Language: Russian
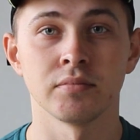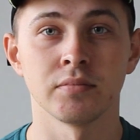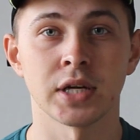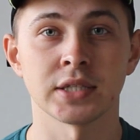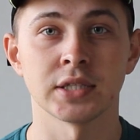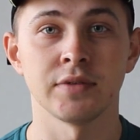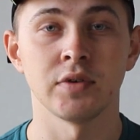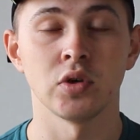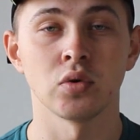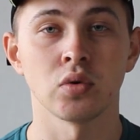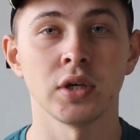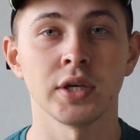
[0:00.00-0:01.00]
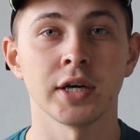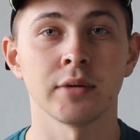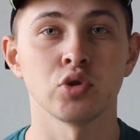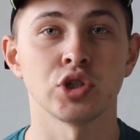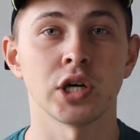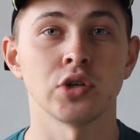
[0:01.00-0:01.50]
разные видеоролики
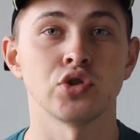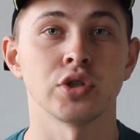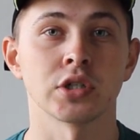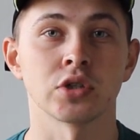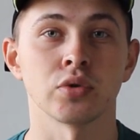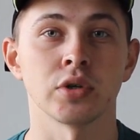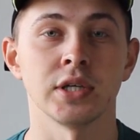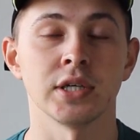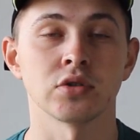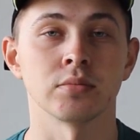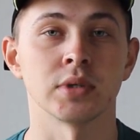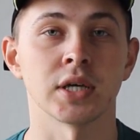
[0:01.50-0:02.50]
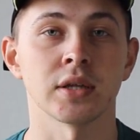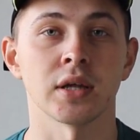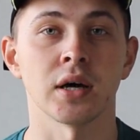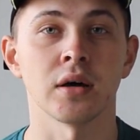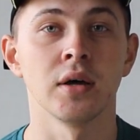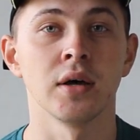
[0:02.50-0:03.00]
обучающие, которые есть у меня
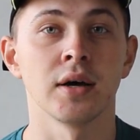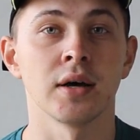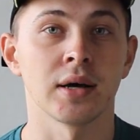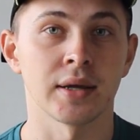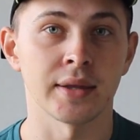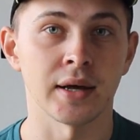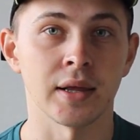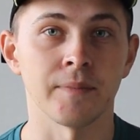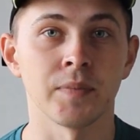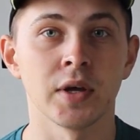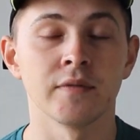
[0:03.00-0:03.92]
на канале.